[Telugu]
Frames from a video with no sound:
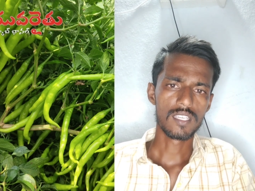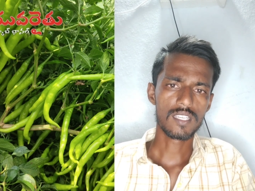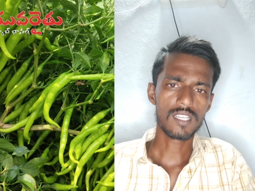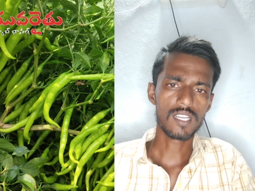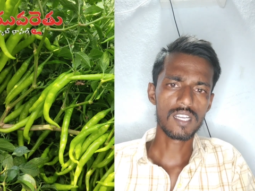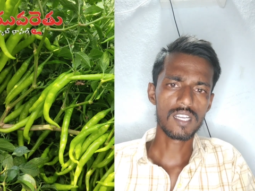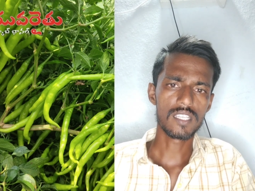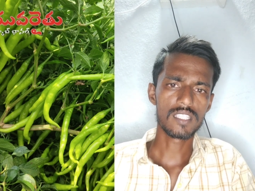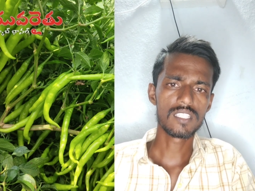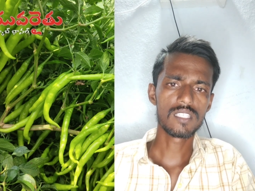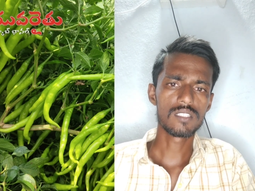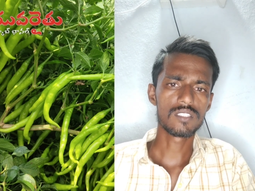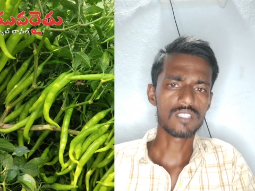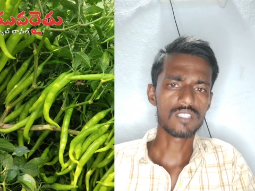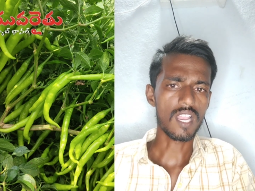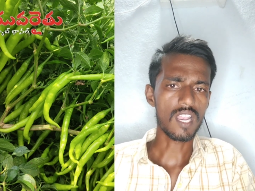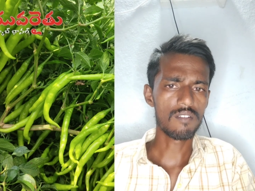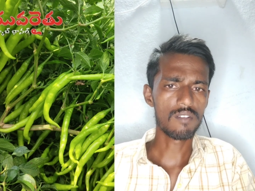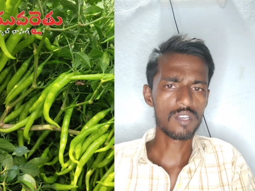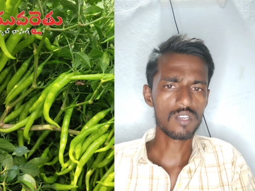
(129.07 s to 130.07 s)
ఇక ఇది
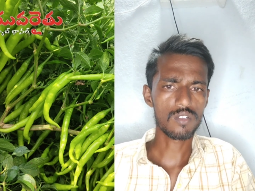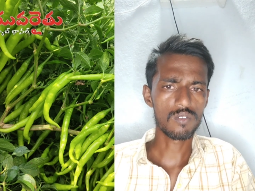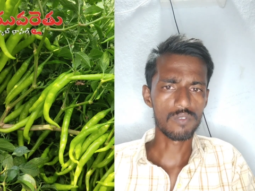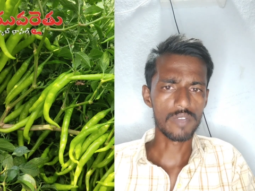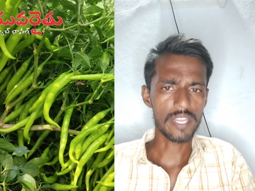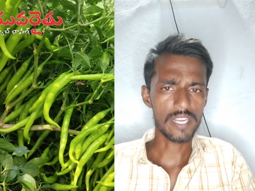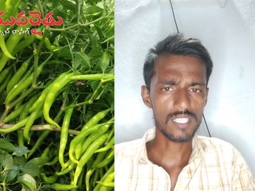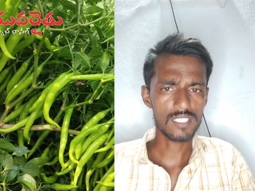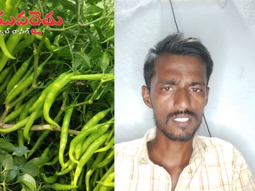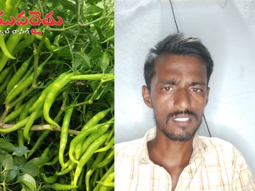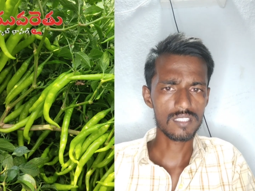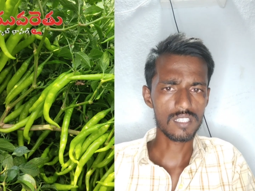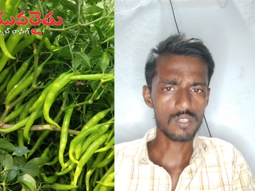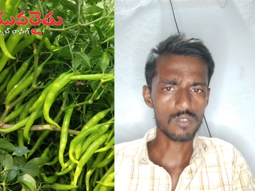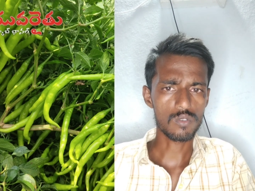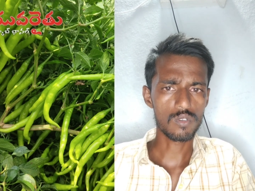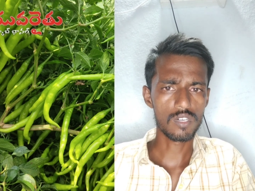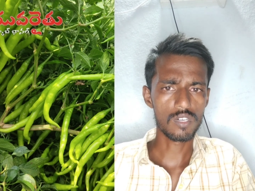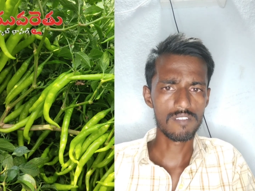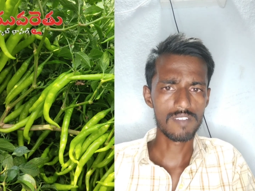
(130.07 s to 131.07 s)
చాలా వరకు వైరస్ని
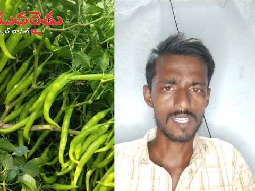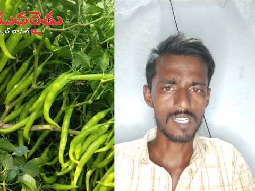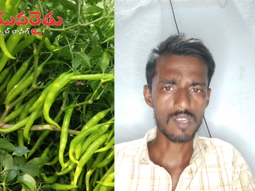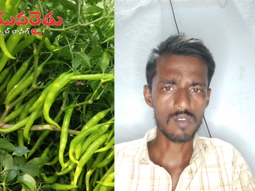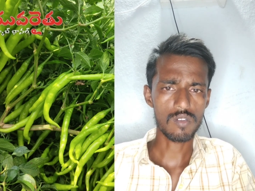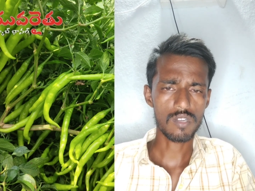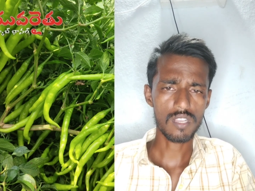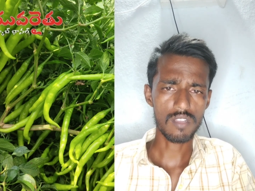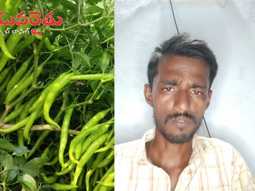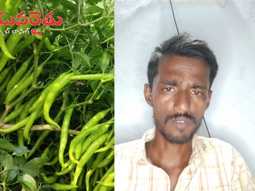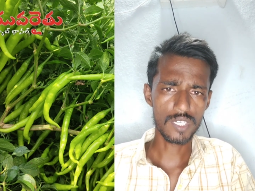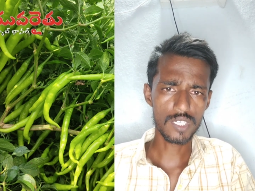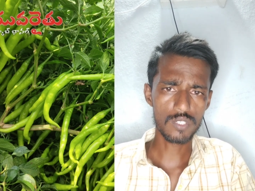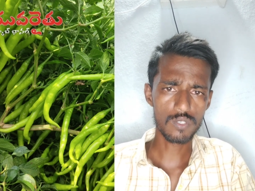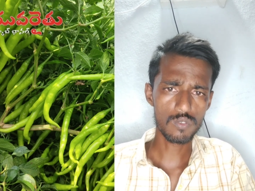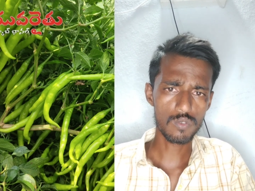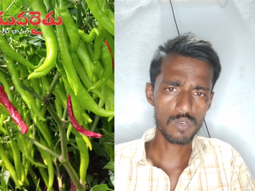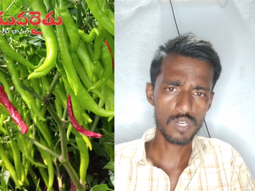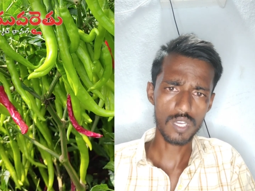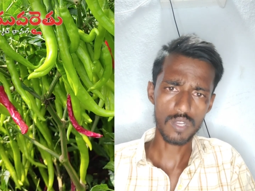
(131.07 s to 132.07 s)
తట్టుకోవడమే కాకుండా
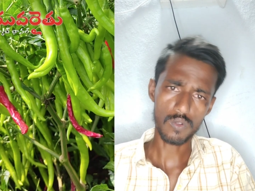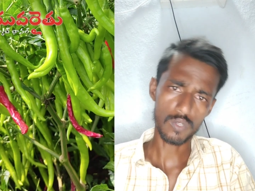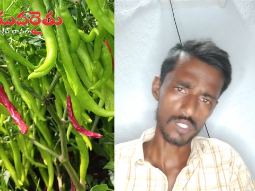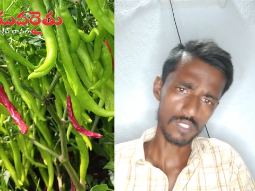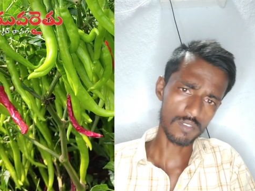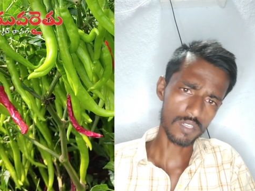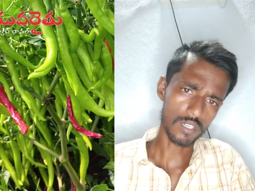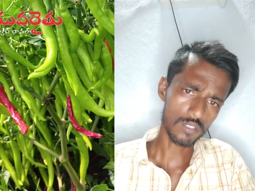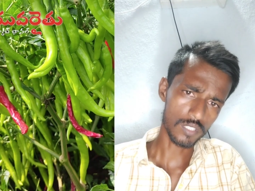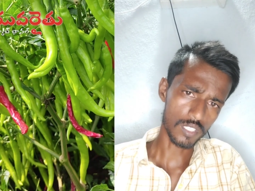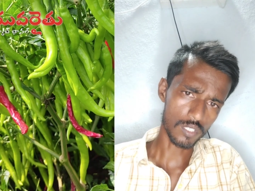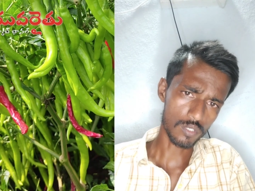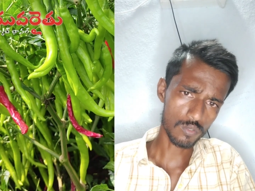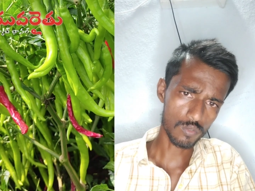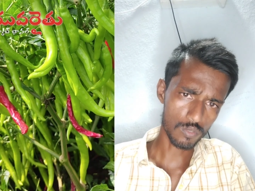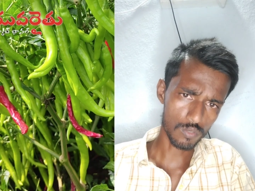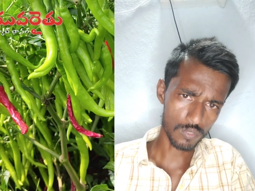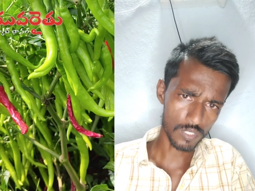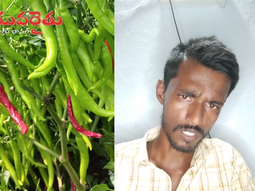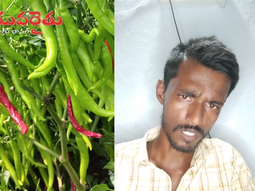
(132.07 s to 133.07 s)
విల్టును కూడా కొంతవరకు
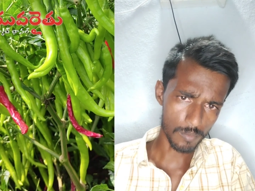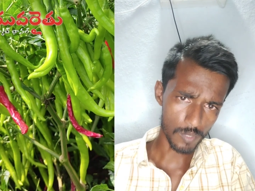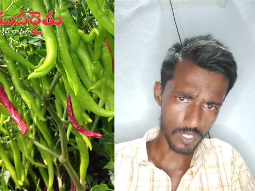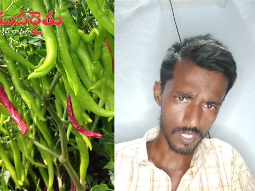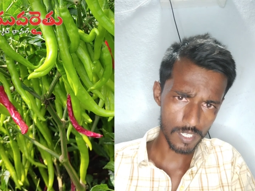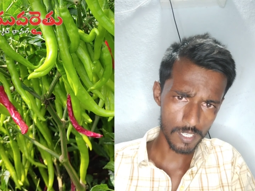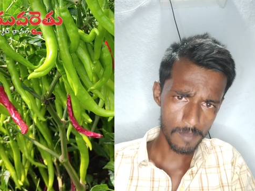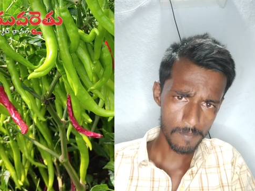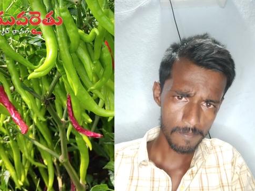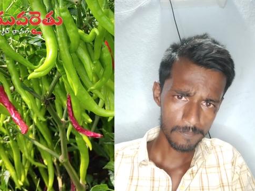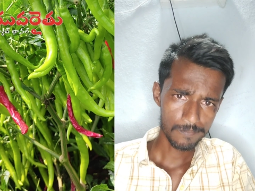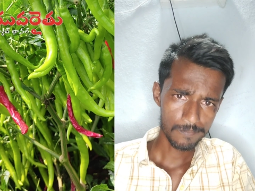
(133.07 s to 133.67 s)
తట్టుకుంటుంది ఈ మొక్క